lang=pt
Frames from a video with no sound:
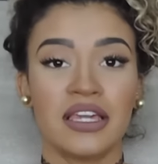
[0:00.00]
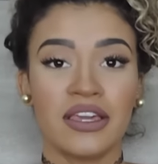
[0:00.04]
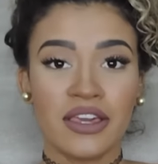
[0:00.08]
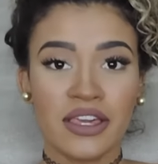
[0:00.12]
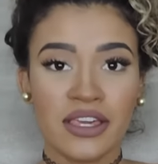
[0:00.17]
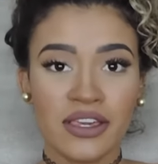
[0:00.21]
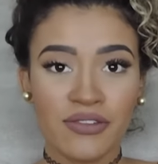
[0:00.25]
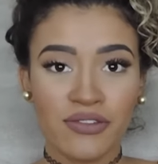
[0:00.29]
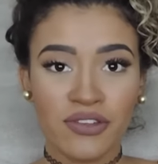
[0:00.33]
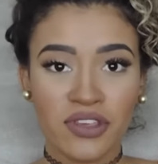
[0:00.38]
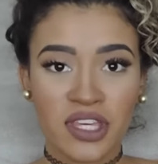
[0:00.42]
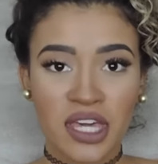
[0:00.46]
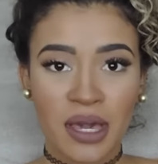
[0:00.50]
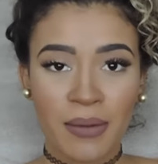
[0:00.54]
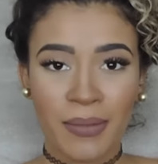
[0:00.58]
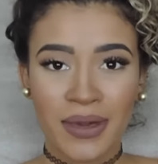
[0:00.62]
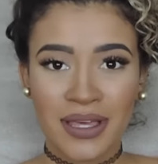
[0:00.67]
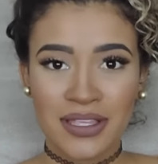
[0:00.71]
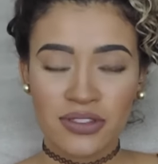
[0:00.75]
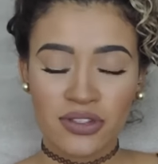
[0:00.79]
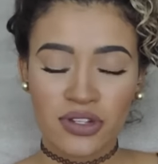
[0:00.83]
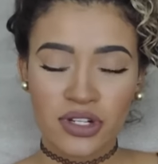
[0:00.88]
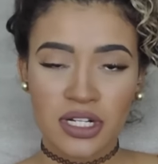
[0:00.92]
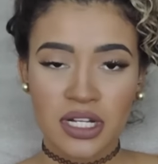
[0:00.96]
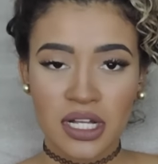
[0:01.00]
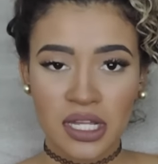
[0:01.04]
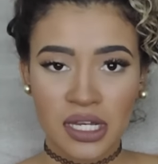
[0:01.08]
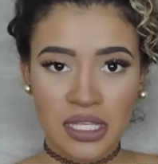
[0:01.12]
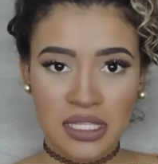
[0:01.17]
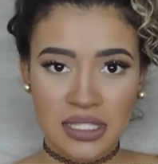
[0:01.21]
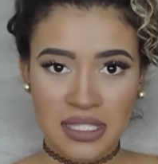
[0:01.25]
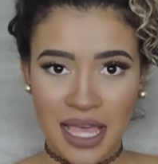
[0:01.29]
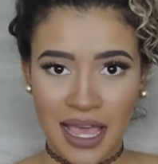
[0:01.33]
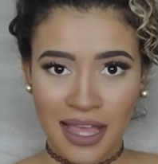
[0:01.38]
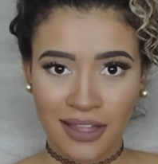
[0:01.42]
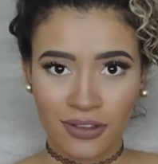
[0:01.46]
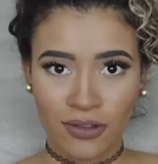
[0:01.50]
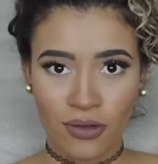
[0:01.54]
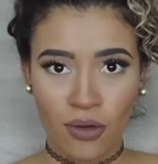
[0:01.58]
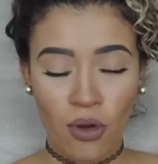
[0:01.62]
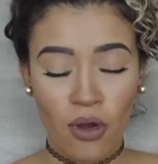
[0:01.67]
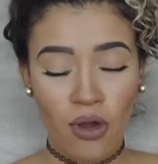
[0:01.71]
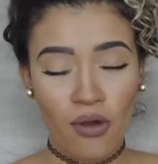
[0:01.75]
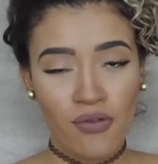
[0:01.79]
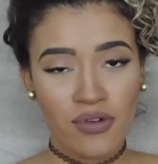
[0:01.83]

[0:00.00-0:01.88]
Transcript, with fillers: E aí fica mais organizado.